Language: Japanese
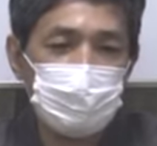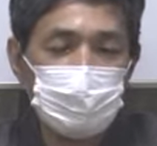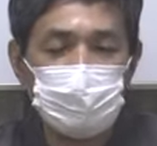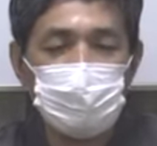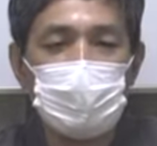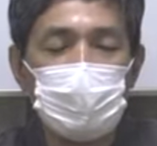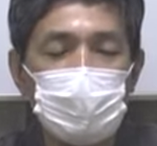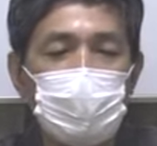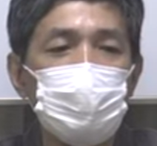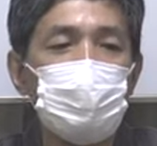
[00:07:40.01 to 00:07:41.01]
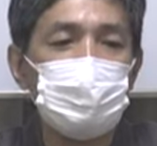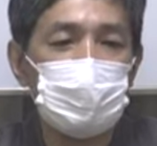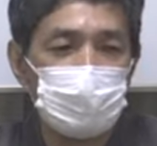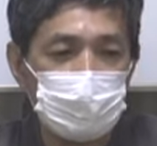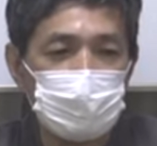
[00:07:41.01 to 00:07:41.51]
自分から解放
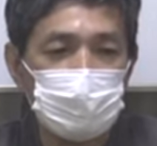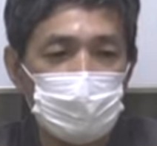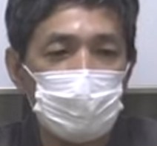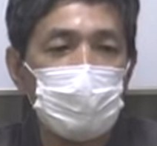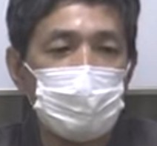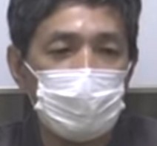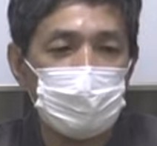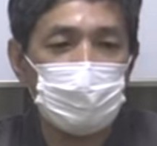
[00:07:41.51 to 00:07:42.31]
された意識これになっ